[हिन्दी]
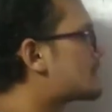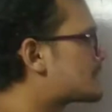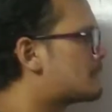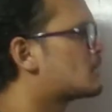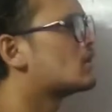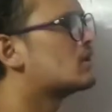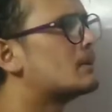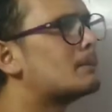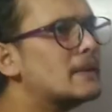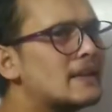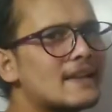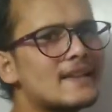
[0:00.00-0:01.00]
अब समझ रहे हो ये
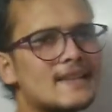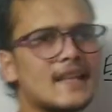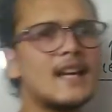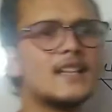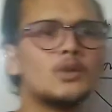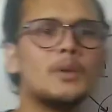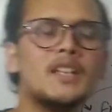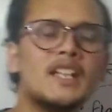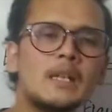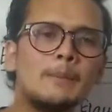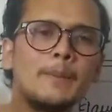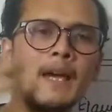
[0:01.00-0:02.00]
पीएनएस क्या है तो भैया
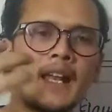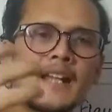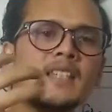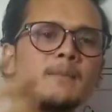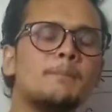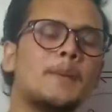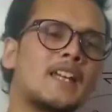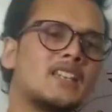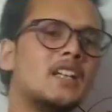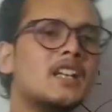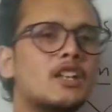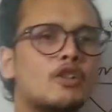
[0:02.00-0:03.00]
ये
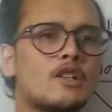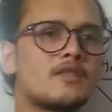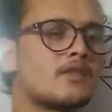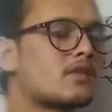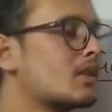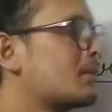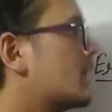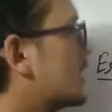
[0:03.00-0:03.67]
पैरासिम्पैथेटिक न्यूरल सिस्टम है